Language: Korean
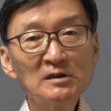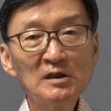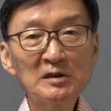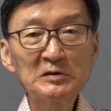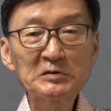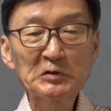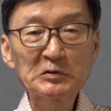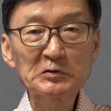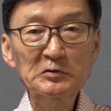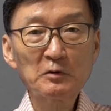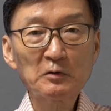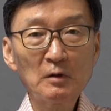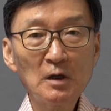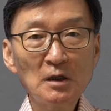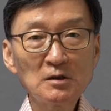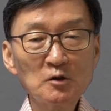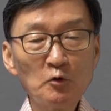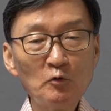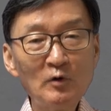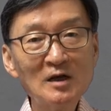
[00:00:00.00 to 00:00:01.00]

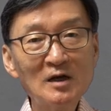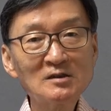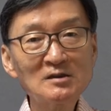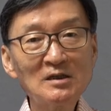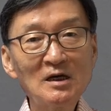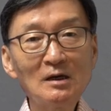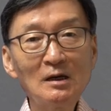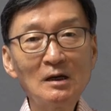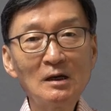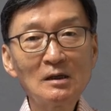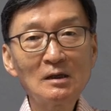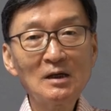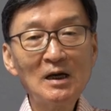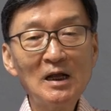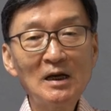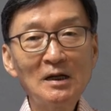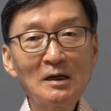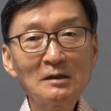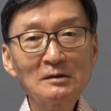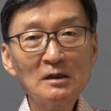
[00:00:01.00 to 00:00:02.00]
제주전소가 이제
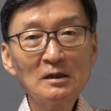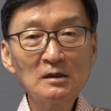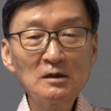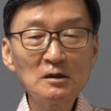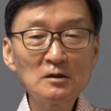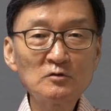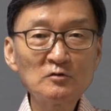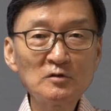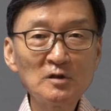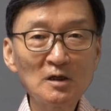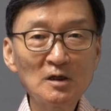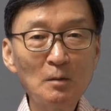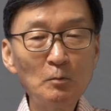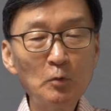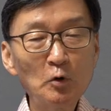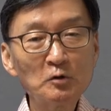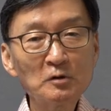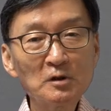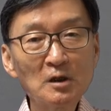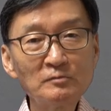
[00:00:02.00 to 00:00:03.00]
확장을 하려는데 기술이나
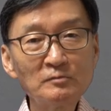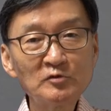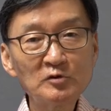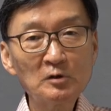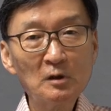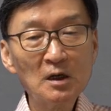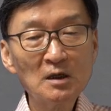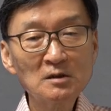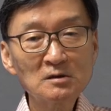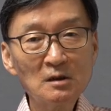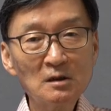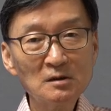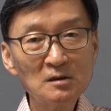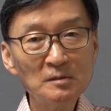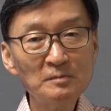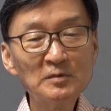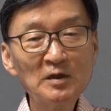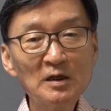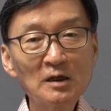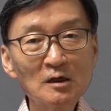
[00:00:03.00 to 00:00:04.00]
모든 게 부족해서
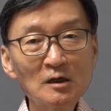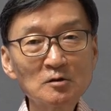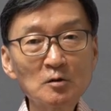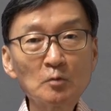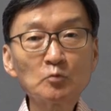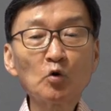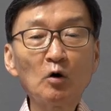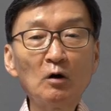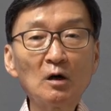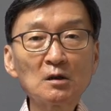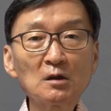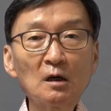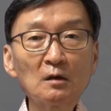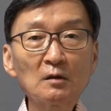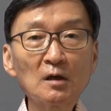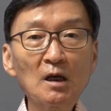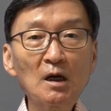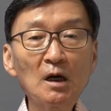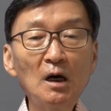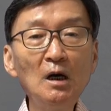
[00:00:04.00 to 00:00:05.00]
힘드니까
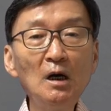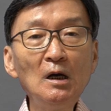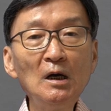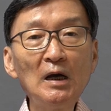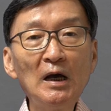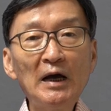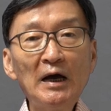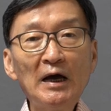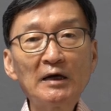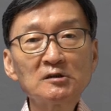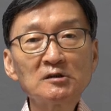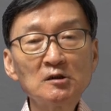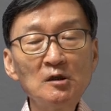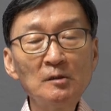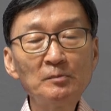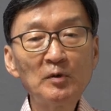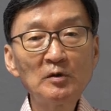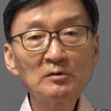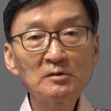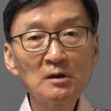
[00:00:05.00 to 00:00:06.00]
좀도와다오니까아
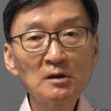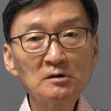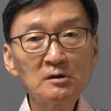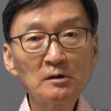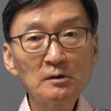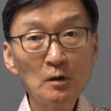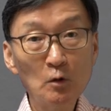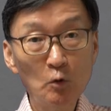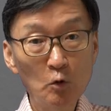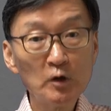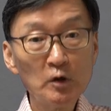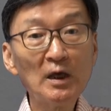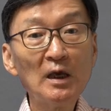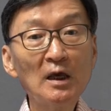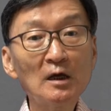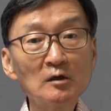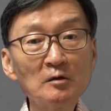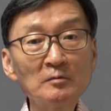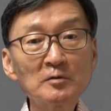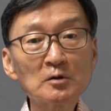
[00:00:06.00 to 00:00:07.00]
신일번 제주소
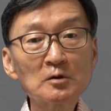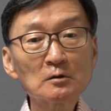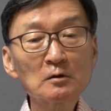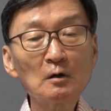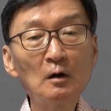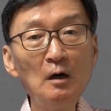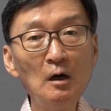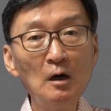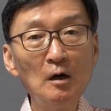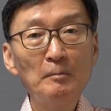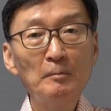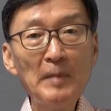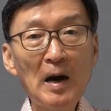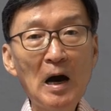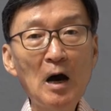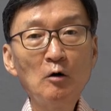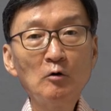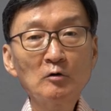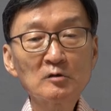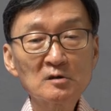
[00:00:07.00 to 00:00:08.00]
오케이 그러면서 또
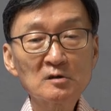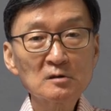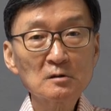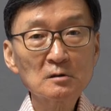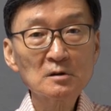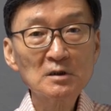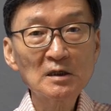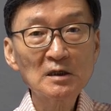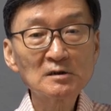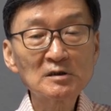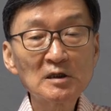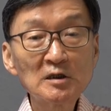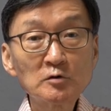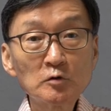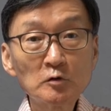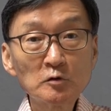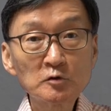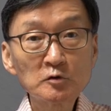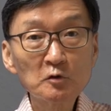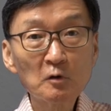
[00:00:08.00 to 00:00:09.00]
바오산
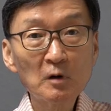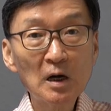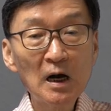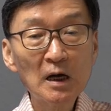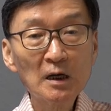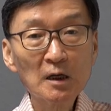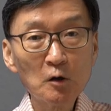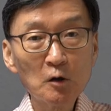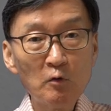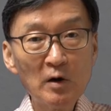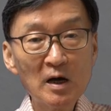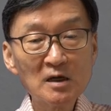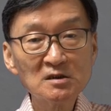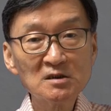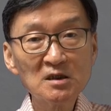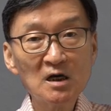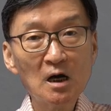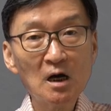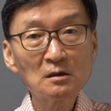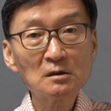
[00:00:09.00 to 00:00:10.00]
제주전소가 이렇게
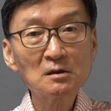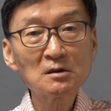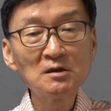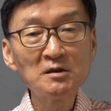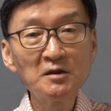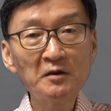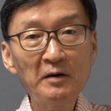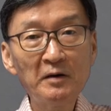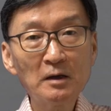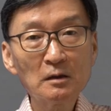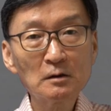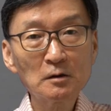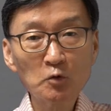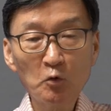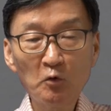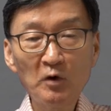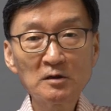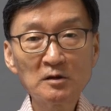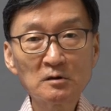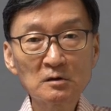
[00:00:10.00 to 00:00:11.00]
확장하고 근대화하는 걸
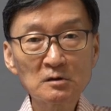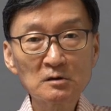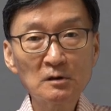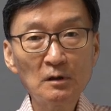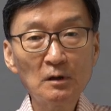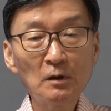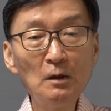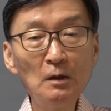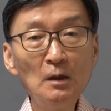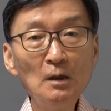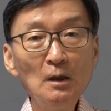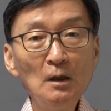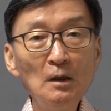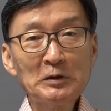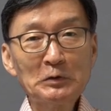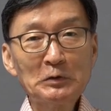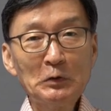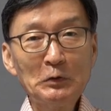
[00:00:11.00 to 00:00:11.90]
도와줬어요. 또